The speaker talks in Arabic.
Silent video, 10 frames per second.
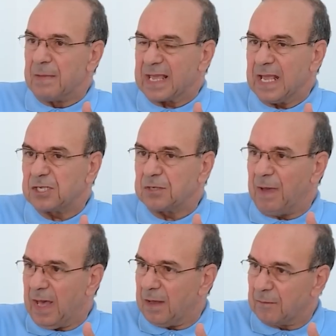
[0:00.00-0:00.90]
ما كانش
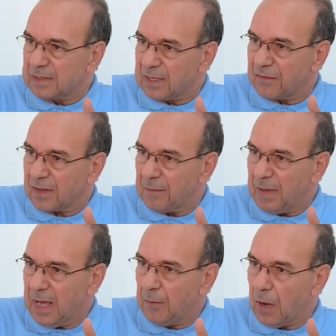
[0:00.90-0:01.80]
معاهم متفق
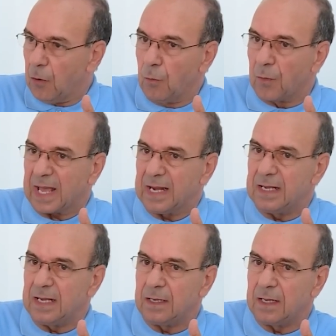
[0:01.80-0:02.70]
معاهم او
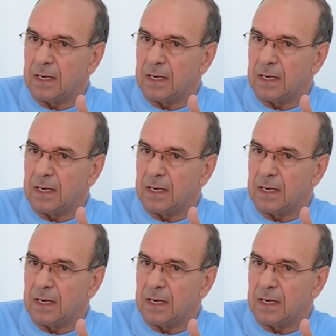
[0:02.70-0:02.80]
مخلي